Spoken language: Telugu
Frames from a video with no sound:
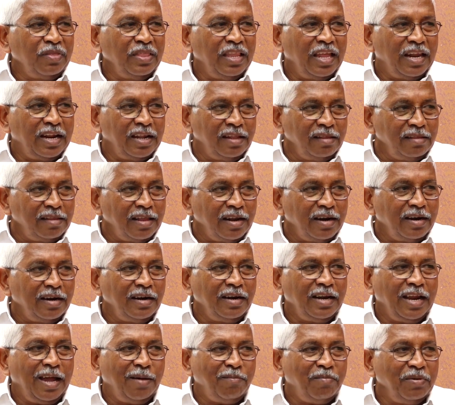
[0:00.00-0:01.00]
నిరంతరం
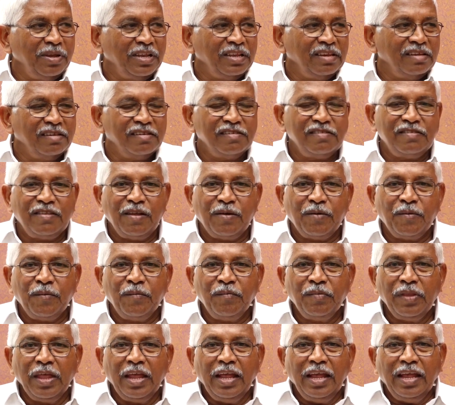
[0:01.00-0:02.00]
ట్యాపింగ్ చేస్తారు
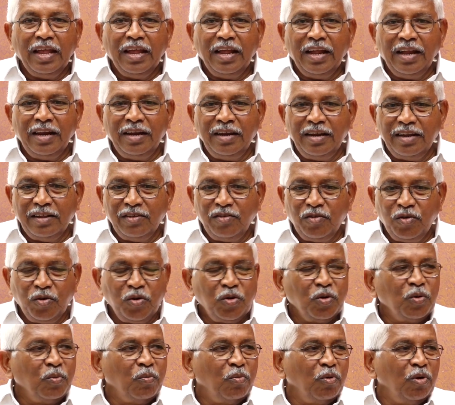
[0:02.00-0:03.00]
ఇంటి
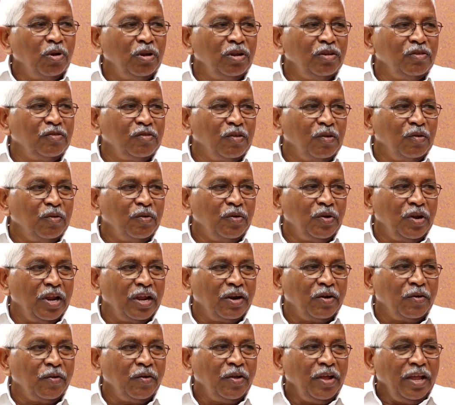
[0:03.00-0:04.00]
చుట్టూ పోలీసులు
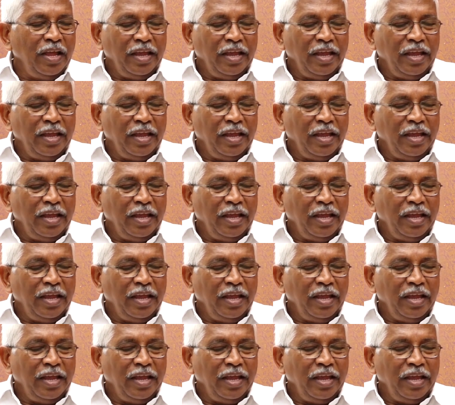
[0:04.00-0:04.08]
ఉంటారు